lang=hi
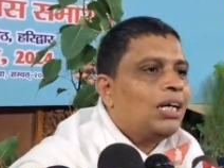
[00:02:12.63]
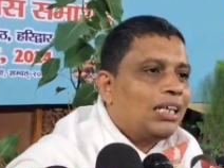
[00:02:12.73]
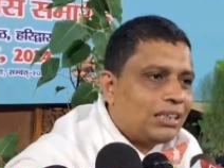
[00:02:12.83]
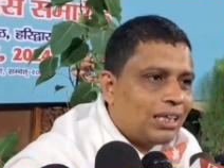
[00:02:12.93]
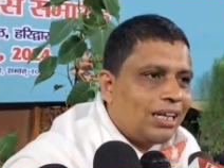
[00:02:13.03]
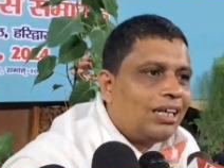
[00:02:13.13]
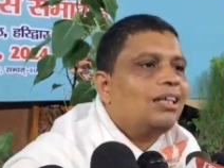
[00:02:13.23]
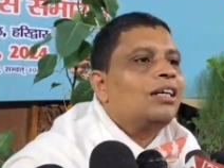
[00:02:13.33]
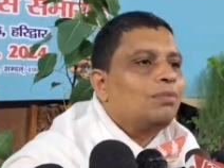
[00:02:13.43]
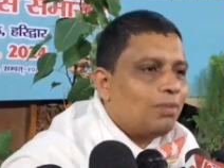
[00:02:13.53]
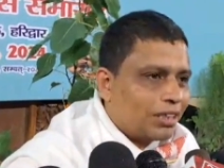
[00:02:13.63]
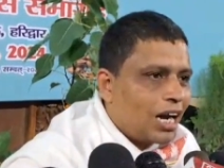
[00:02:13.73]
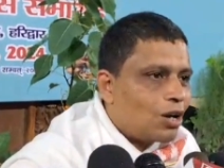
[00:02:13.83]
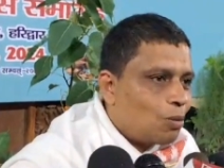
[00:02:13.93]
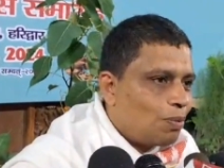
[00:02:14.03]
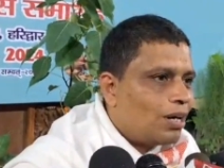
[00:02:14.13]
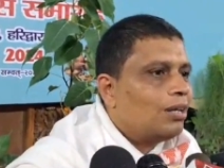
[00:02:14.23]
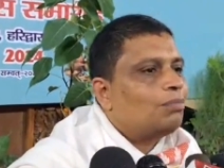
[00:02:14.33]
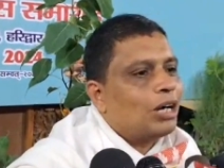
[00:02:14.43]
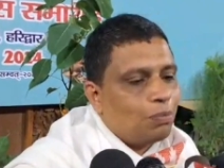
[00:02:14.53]
इसके लिए वृक्षारोपण
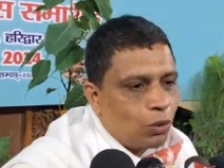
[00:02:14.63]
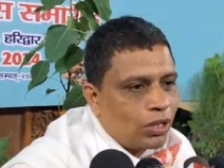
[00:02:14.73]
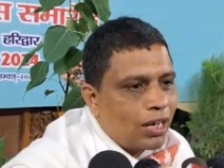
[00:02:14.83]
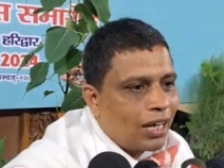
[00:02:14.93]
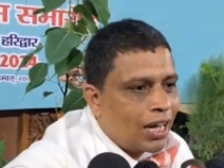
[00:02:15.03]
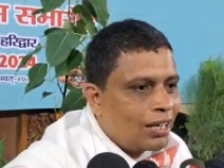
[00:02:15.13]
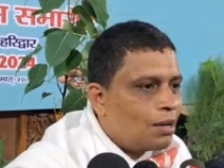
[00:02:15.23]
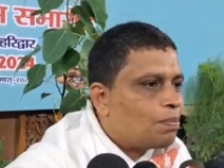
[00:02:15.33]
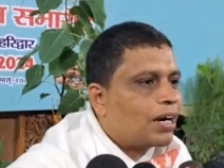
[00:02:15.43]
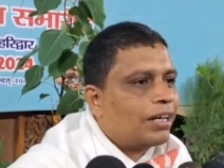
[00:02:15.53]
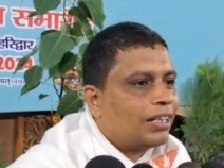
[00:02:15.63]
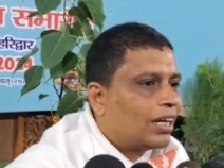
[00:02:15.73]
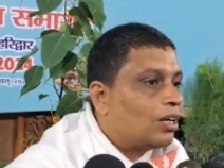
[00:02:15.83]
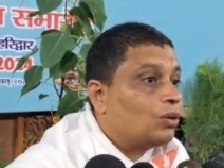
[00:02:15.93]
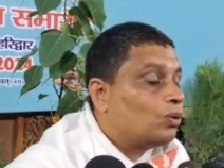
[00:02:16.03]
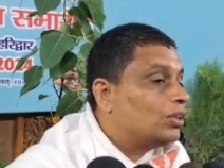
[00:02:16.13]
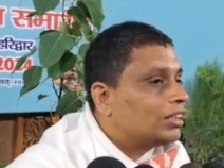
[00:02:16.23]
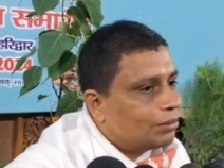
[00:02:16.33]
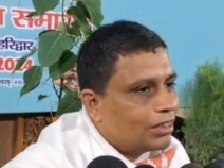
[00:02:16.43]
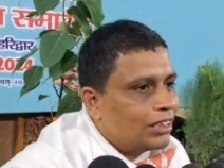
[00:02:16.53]
पेड़ पौधा लगाना प्रकृति का अनुकूल
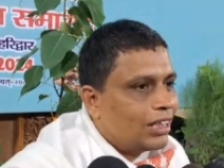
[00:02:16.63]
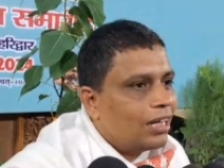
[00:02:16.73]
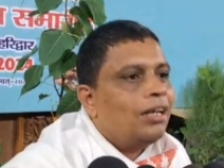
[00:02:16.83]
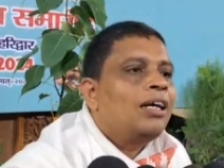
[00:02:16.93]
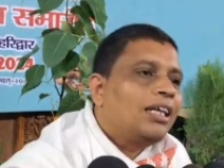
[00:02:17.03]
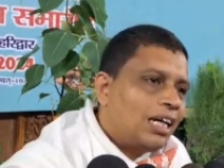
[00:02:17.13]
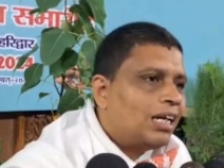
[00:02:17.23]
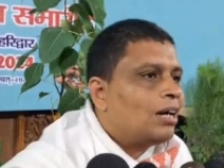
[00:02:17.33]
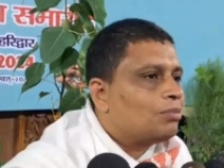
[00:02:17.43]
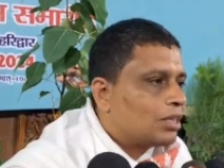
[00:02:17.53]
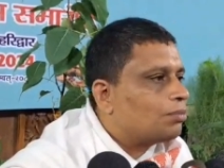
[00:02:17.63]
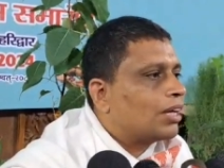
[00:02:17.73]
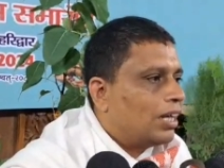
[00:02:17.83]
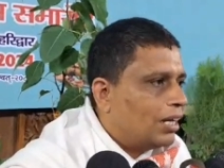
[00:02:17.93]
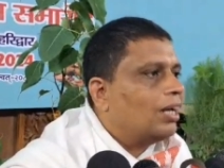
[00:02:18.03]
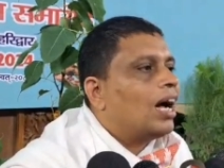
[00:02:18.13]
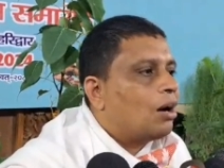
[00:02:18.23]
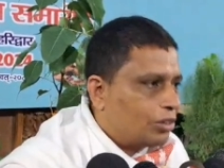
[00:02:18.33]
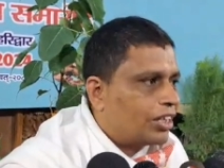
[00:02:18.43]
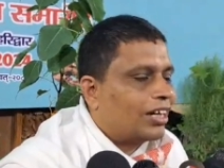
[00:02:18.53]
जीवन जीना यही हम सबके लिए
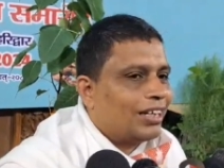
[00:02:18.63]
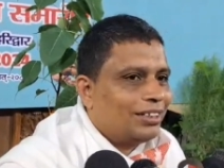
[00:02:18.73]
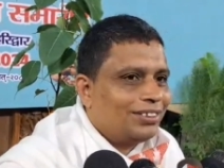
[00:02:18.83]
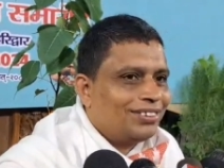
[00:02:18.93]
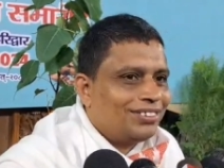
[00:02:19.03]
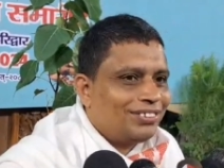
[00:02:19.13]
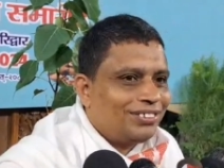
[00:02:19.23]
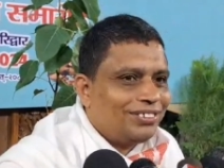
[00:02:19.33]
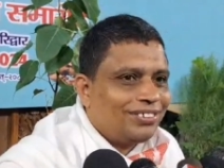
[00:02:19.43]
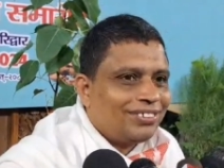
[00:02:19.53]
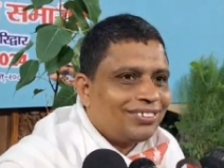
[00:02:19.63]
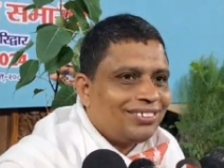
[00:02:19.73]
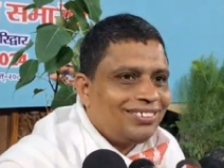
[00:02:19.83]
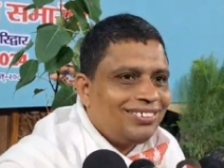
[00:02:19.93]
आवश्यक है एक अनुसंधान भी आपका